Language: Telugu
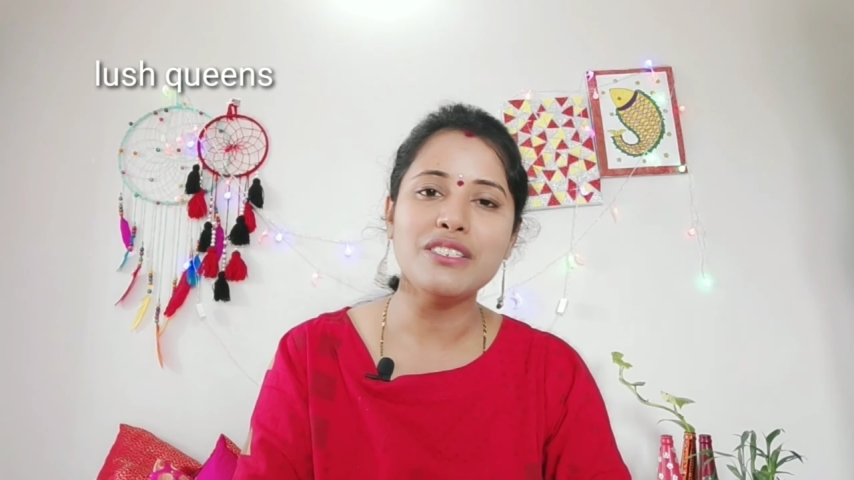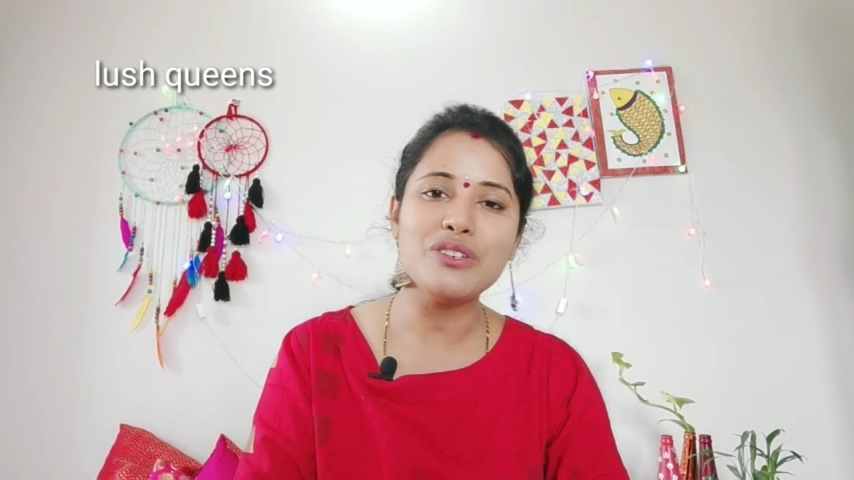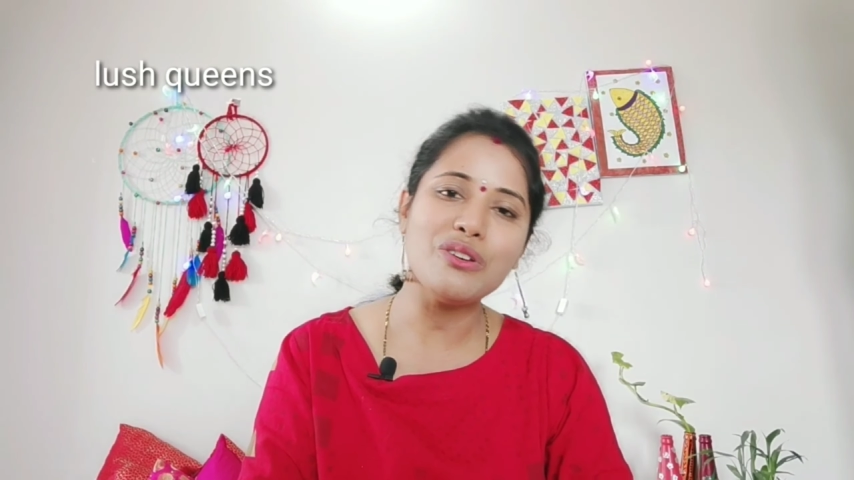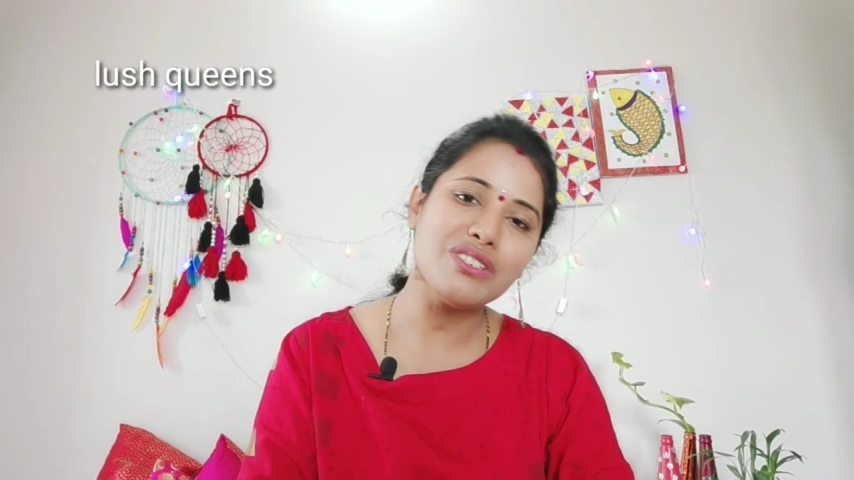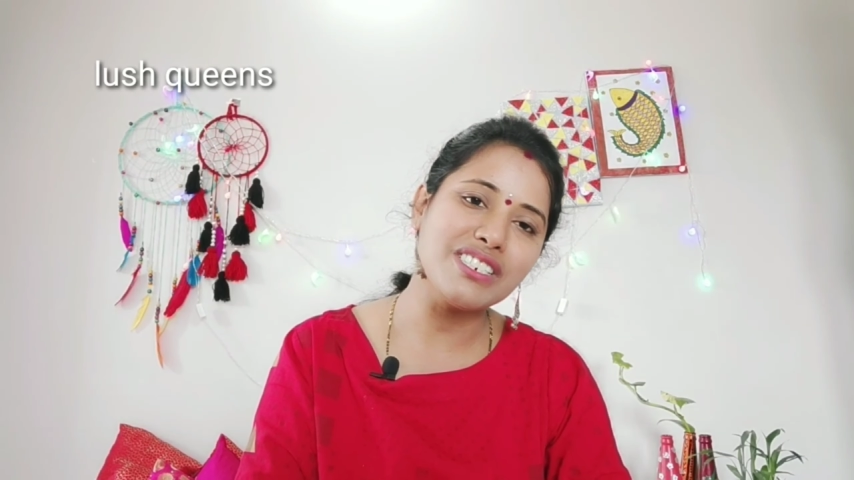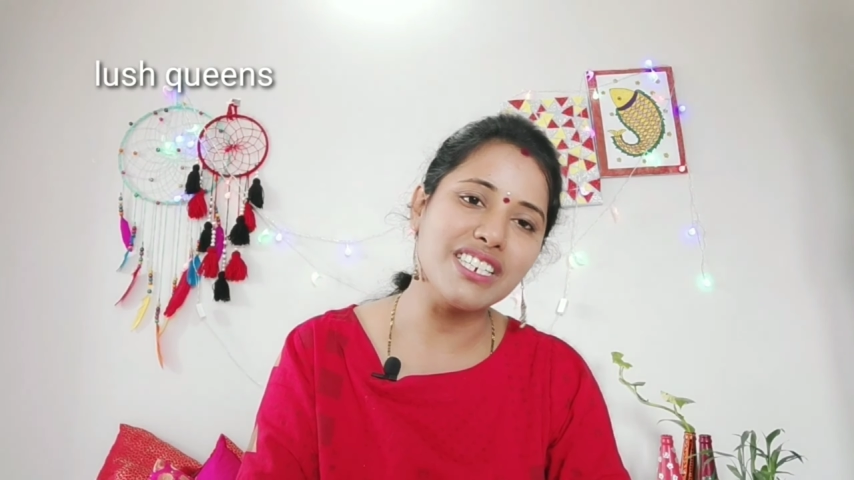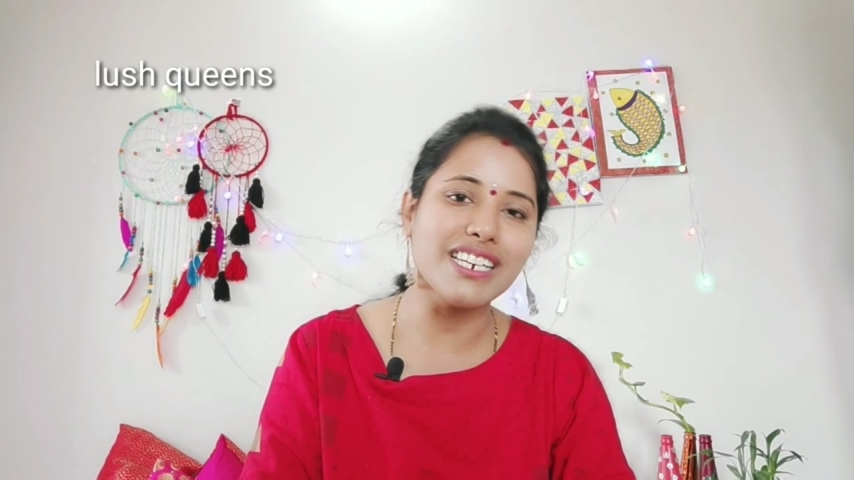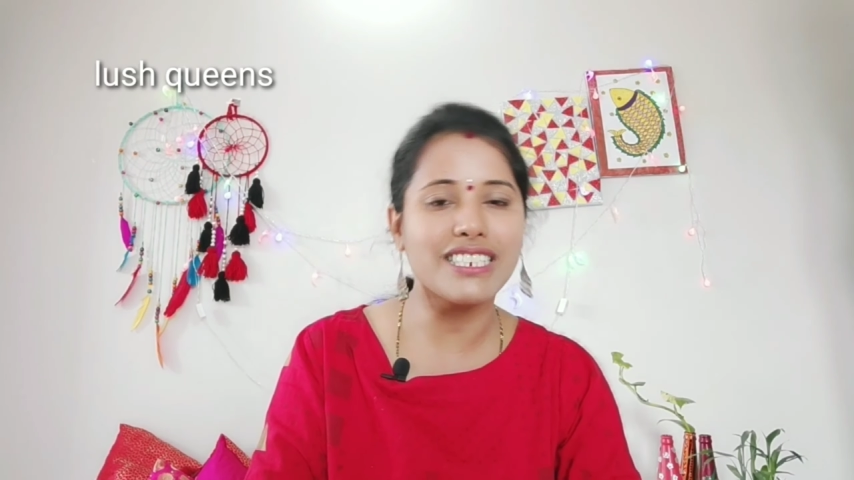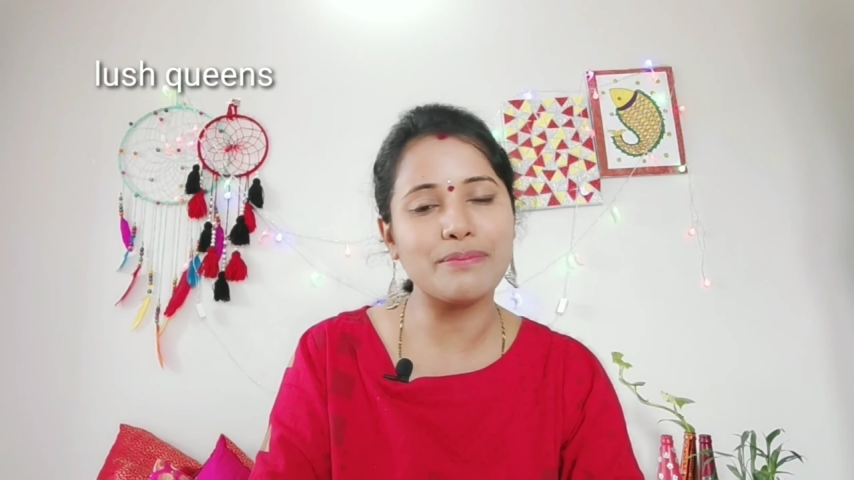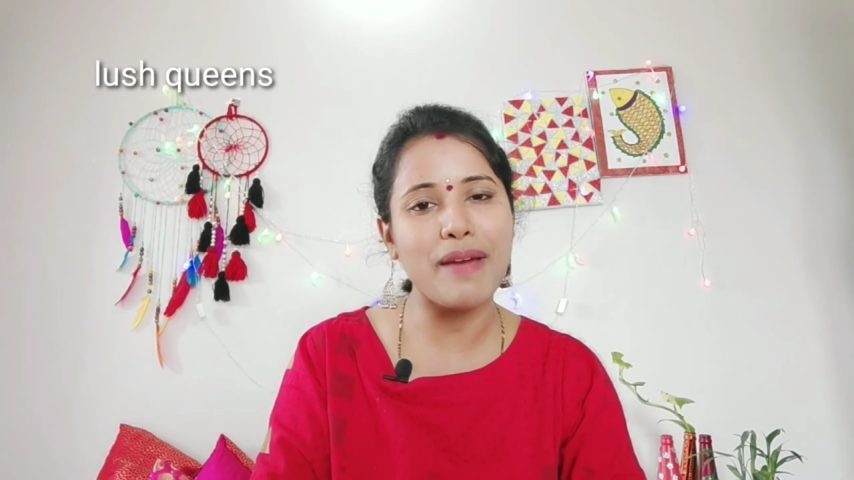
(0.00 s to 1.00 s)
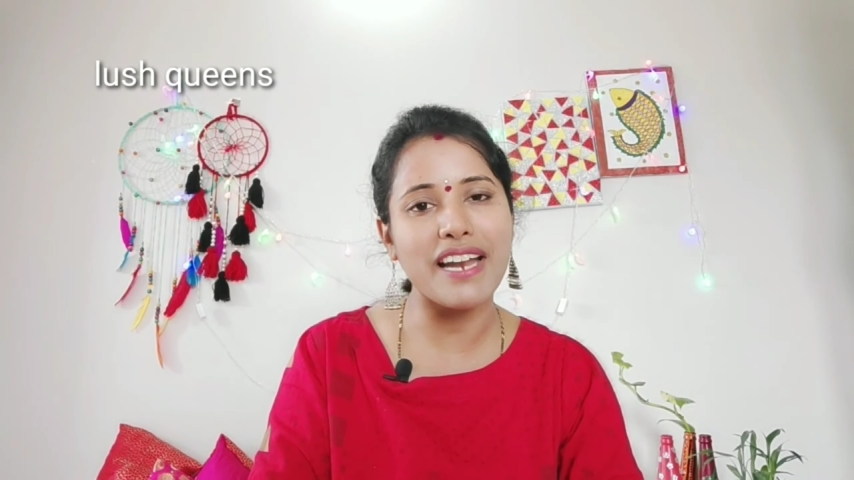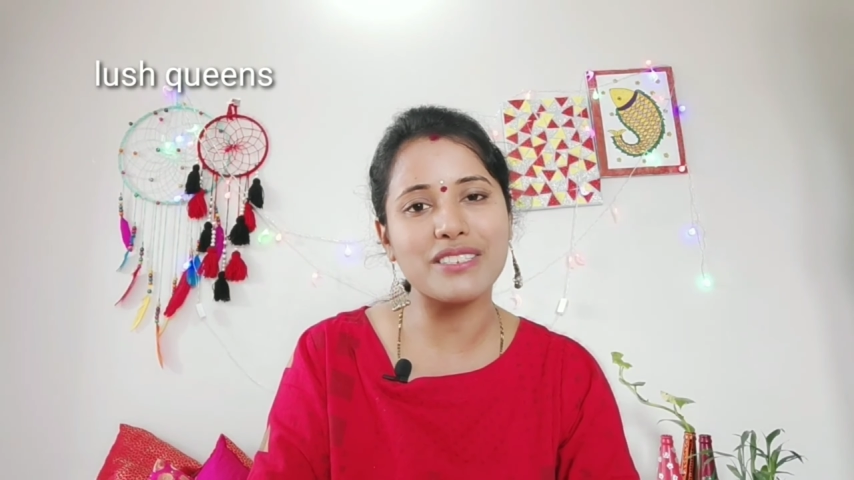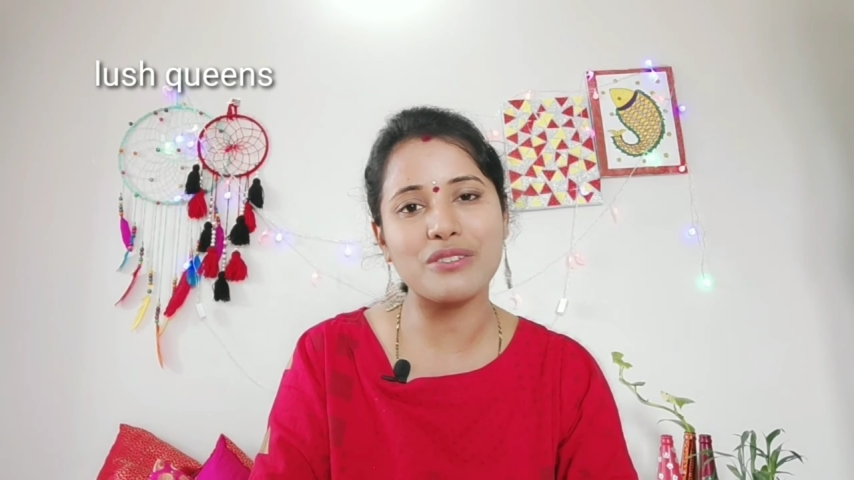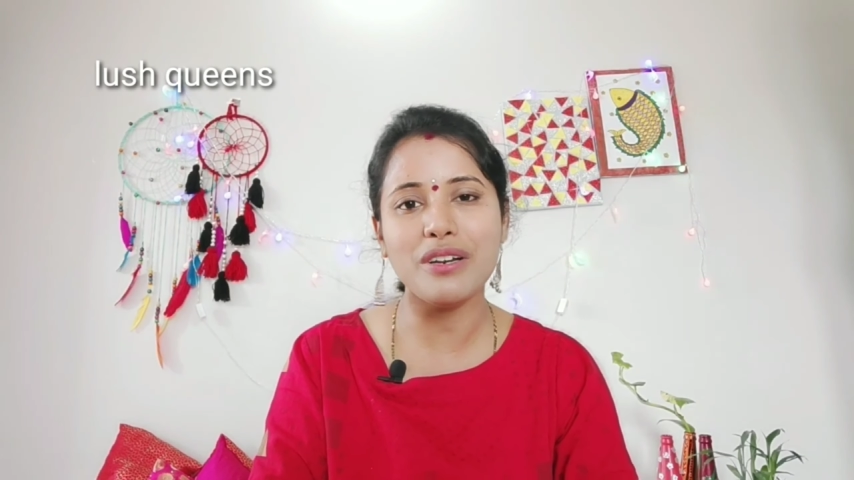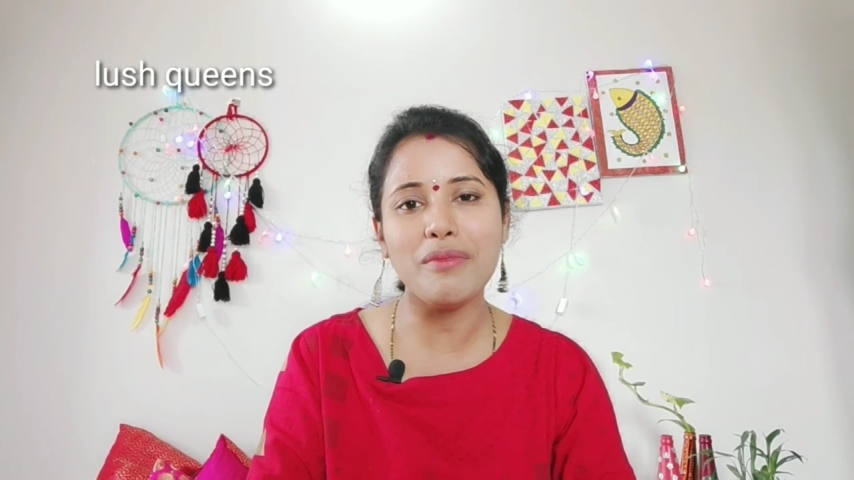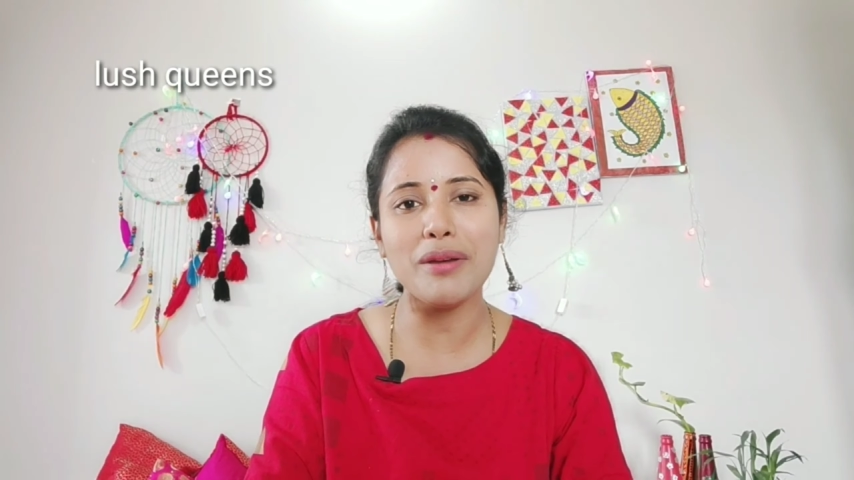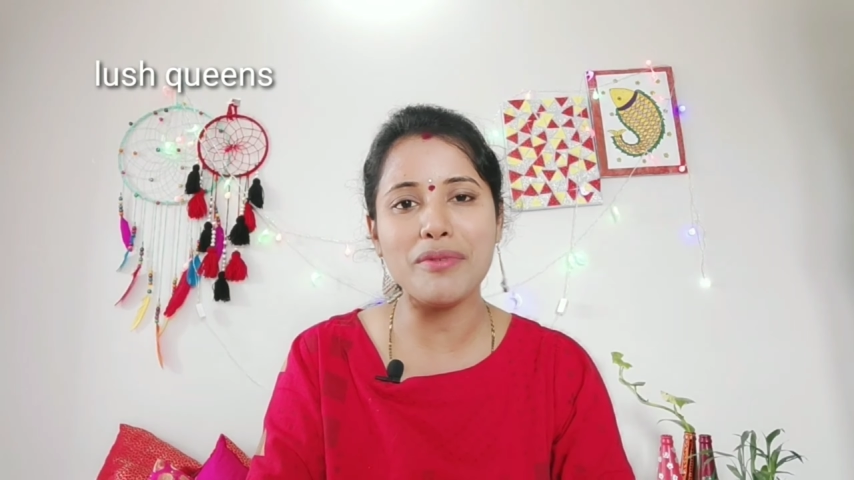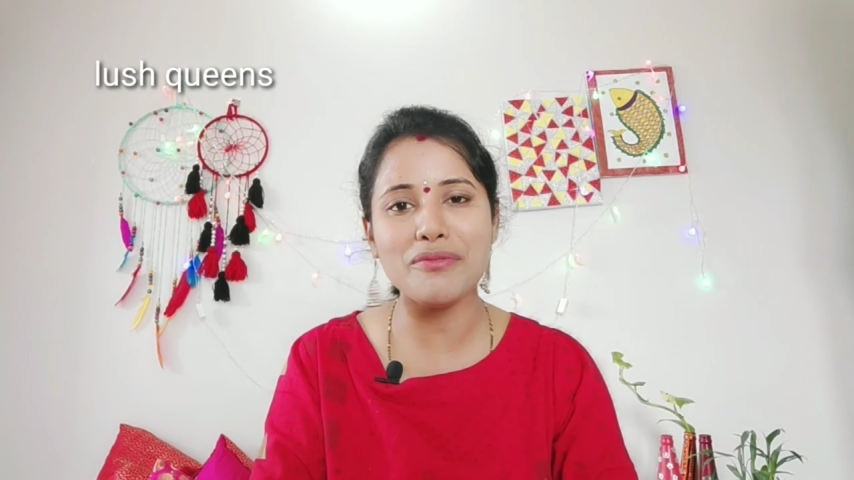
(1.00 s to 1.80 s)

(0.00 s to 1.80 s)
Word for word: సో షర్ట్స్ ప్యాంట్స్ కూడా మనం